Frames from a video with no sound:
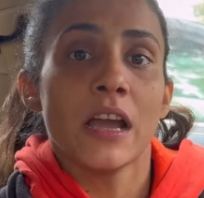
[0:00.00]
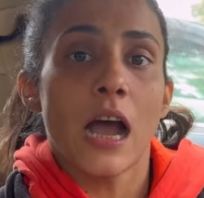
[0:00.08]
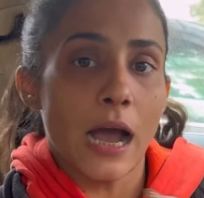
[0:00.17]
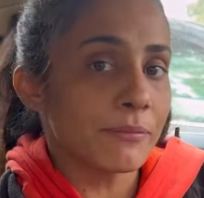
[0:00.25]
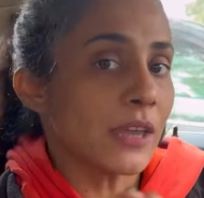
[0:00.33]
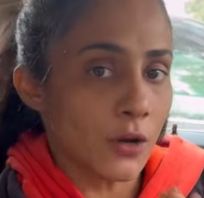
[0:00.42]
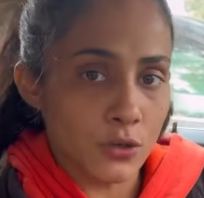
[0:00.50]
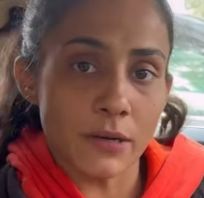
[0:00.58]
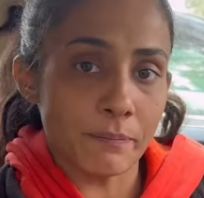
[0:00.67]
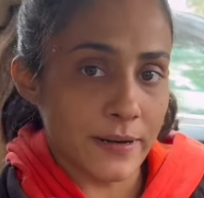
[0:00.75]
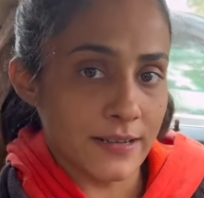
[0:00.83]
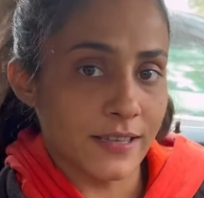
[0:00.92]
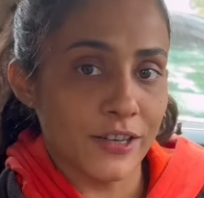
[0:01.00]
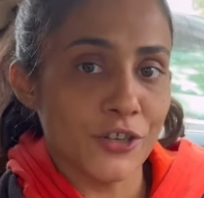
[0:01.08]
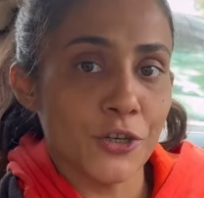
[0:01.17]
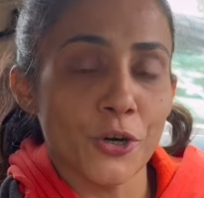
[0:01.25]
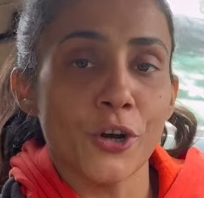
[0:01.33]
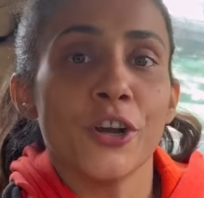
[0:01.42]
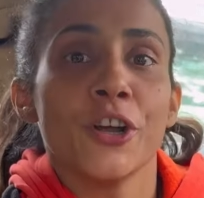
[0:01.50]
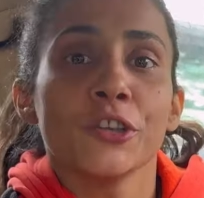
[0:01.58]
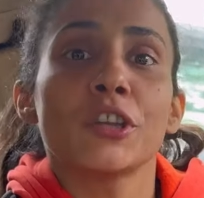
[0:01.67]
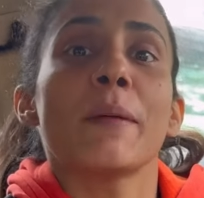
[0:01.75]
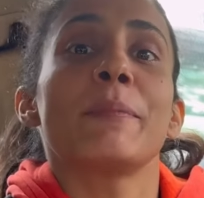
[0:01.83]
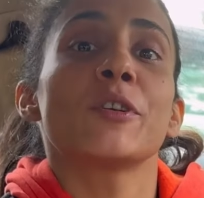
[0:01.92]
आई एम थाउजेंड परसेंट श्योर
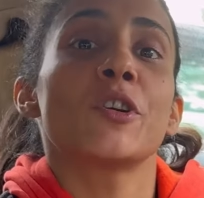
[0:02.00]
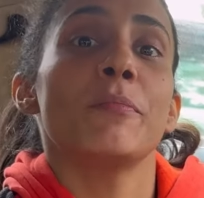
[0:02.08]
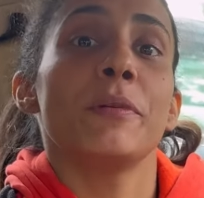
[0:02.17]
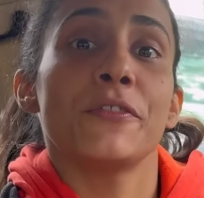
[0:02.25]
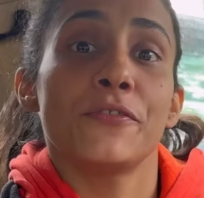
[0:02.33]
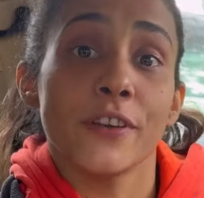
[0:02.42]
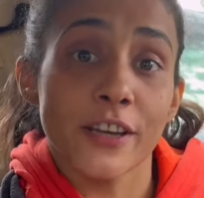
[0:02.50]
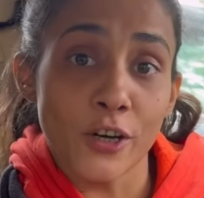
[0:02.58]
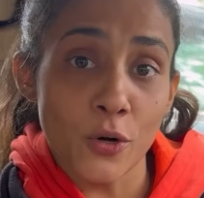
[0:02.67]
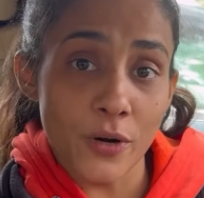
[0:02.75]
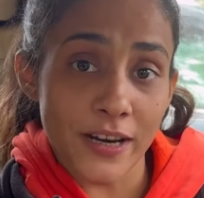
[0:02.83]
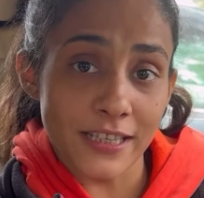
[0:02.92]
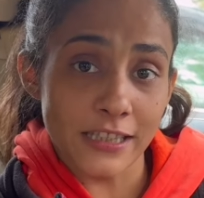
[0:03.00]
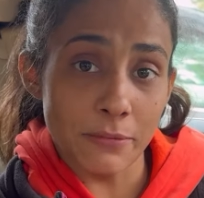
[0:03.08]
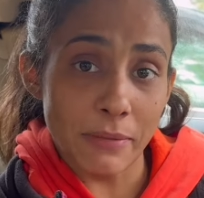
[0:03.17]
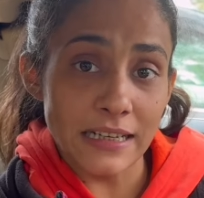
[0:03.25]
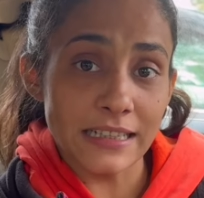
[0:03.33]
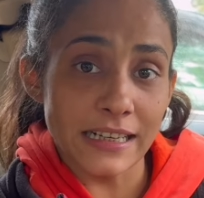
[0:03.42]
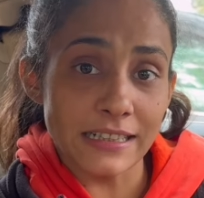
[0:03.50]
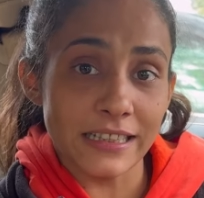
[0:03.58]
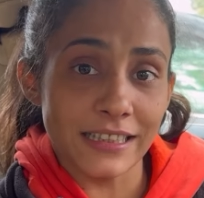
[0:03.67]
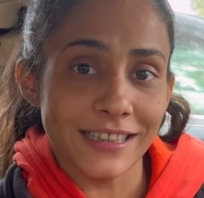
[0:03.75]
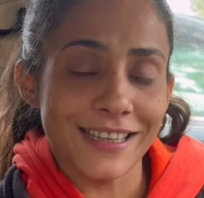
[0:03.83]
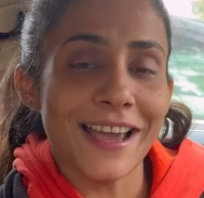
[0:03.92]
तो आप इनको बेफिक्र होकर इस्तेमाल कर
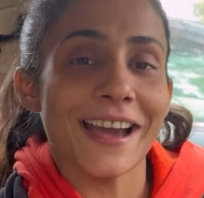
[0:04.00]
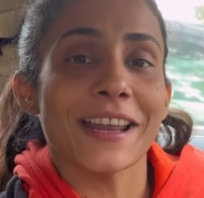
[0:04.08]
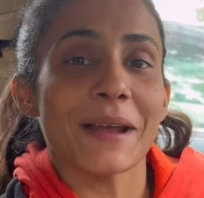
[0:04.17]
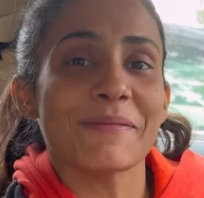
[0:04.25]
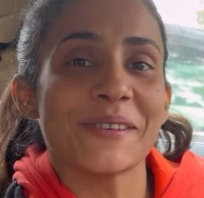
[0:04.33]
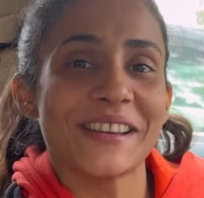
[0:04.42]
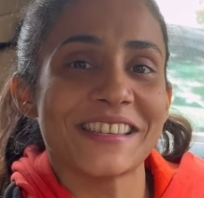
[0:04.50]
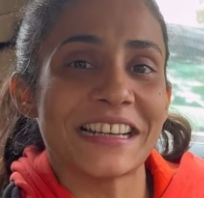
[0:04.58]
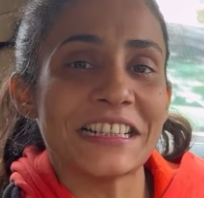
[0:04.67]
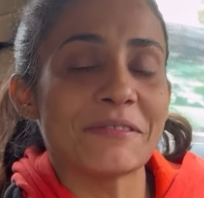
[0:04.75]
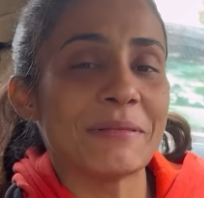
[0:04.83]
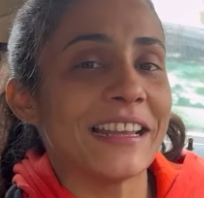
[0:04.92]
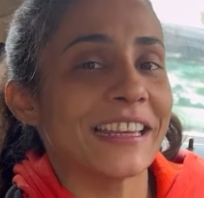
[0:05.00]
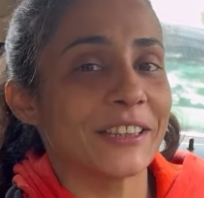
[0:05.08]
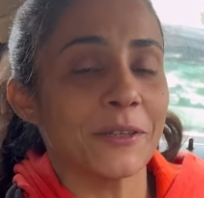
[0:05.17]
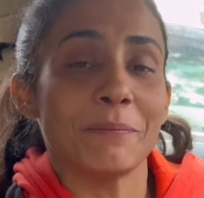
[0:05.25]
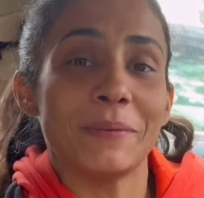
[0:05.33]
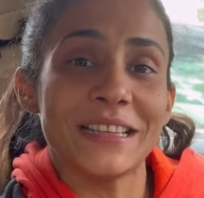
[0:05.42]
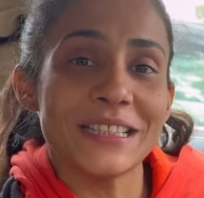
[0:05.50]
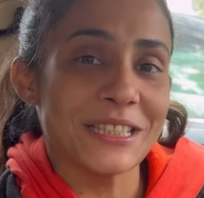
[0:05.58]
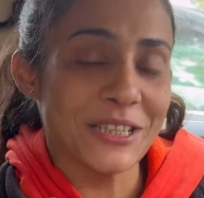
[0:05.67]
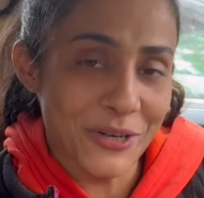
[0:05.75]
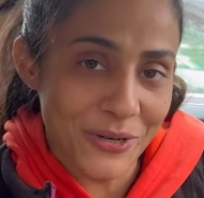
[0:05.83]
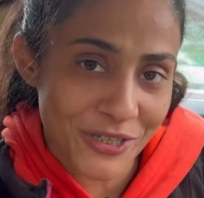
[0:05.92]
सकती हैं अगर आपको रिजल्ट मिलेंगे तो प्लीज डू